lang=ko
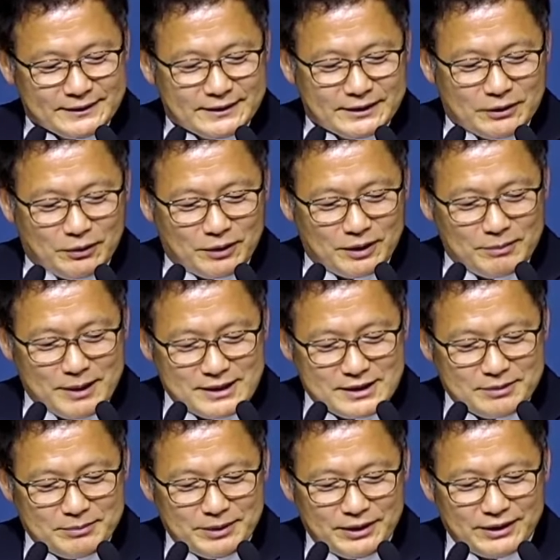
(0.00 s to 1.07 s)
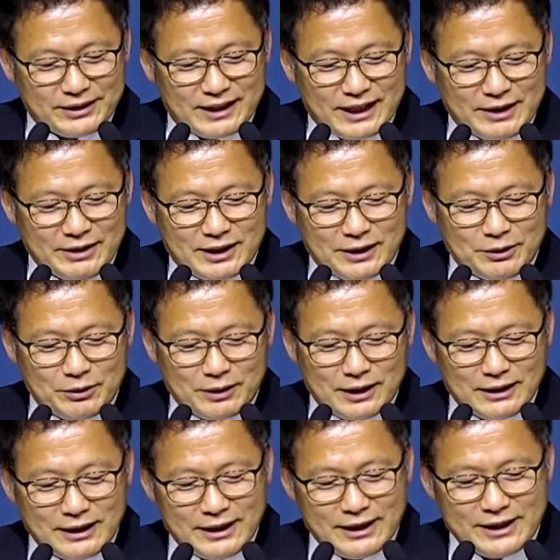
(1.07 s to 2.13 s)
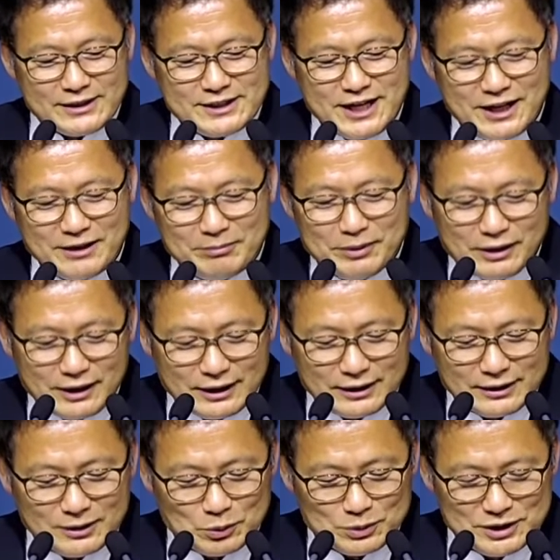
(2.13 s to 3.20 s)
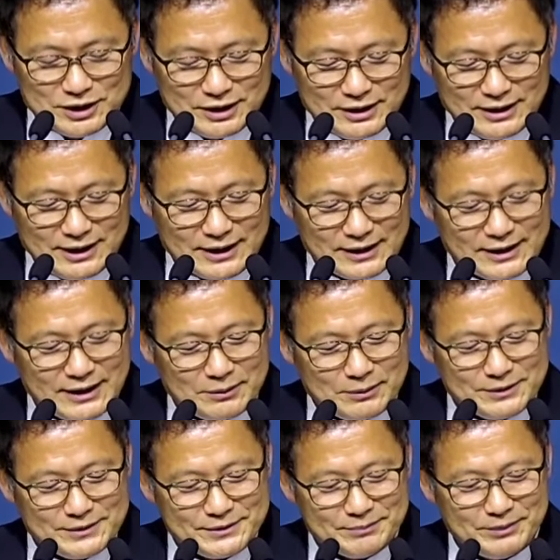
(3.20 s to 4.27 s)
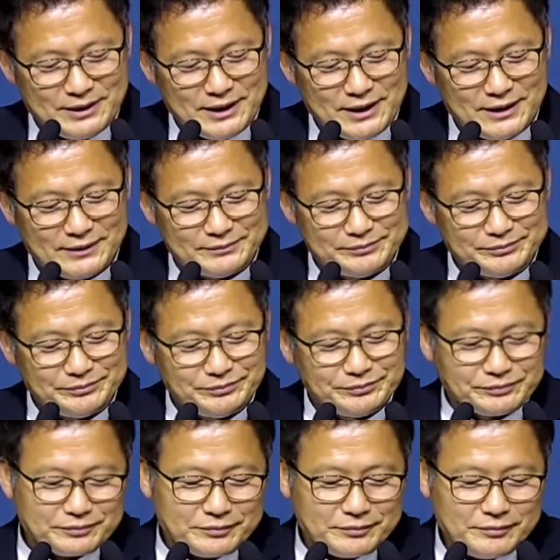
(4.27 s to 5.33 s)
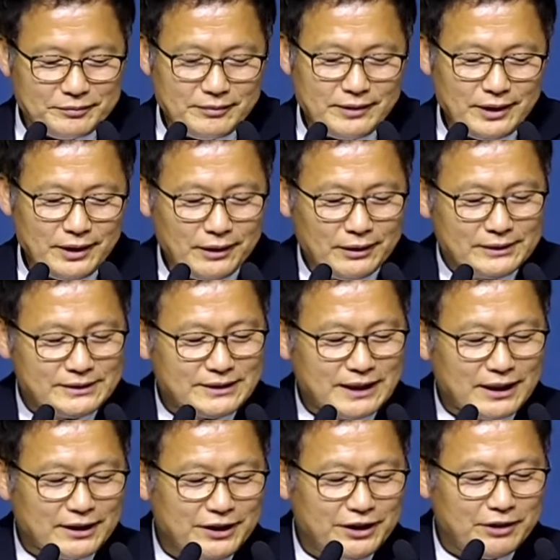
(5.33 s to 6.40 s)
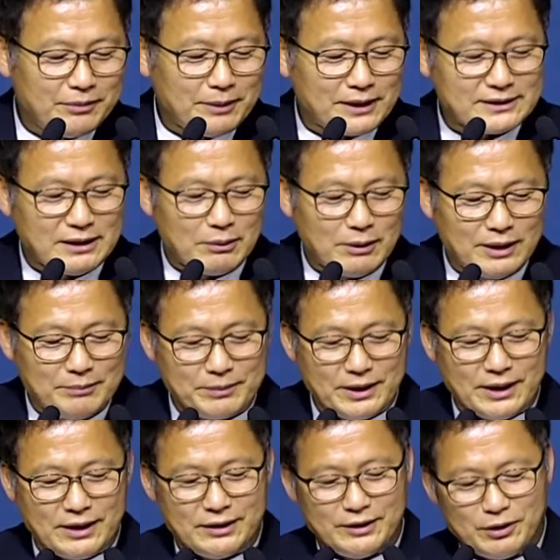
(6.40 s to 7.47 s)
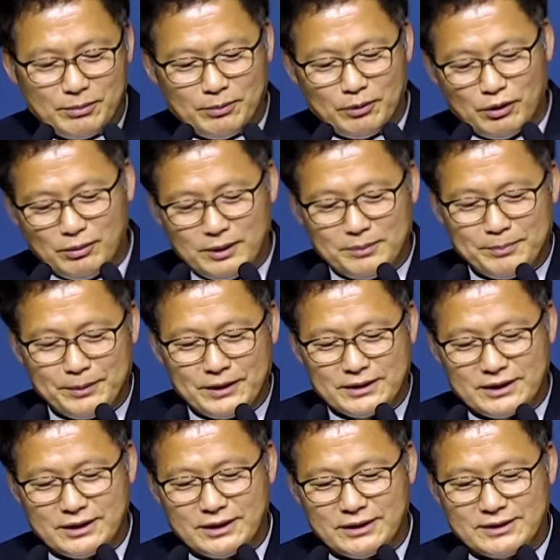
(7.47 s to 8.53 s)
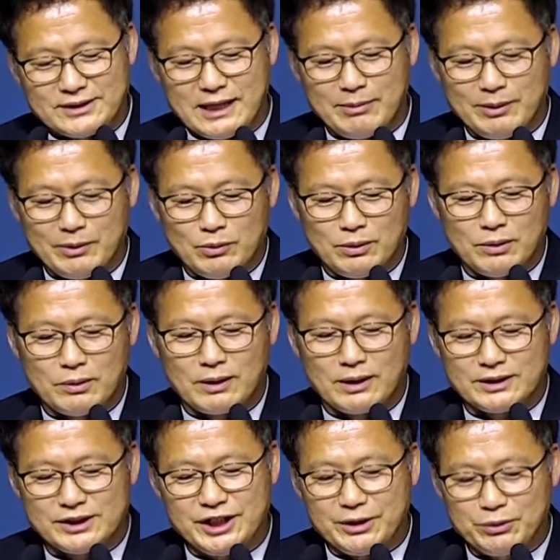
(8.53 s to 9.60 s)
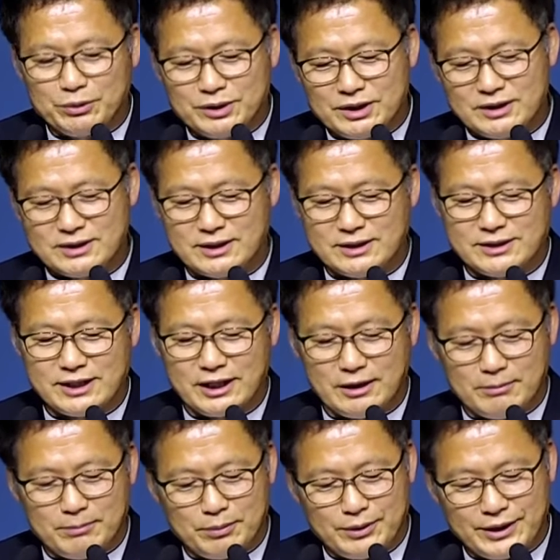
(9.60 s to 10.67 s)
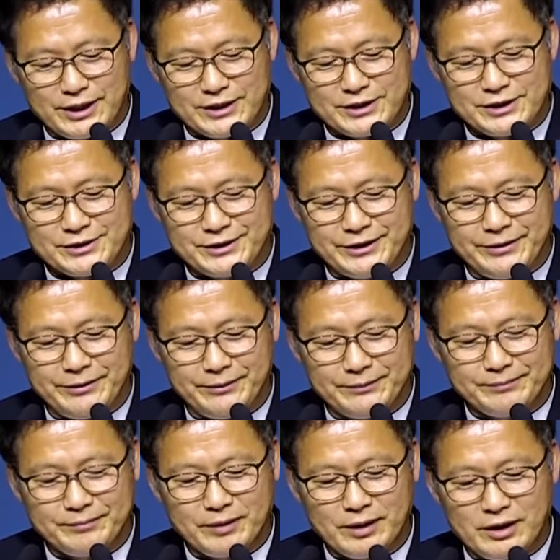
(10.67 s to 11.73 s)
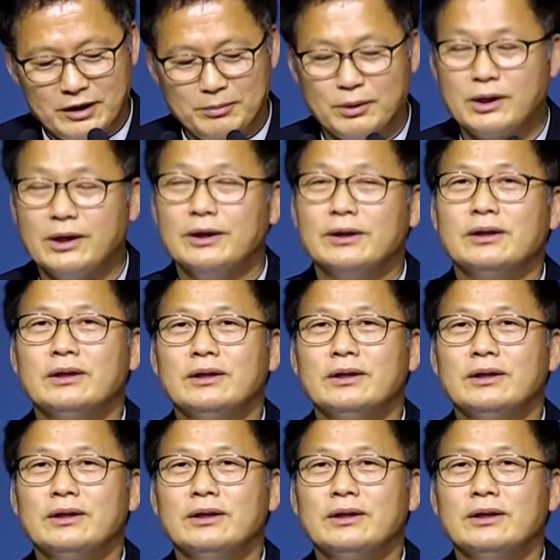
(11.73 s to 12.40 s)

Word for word: 오늘 말씀은 다윗과 요나단의 생명 같은 우정을 이야기하고 있습니다. 장기려 박사와 함께 의료보험을 펼치던 사회운동가 최규철 선생이라는 분이 계셨어요. 이분은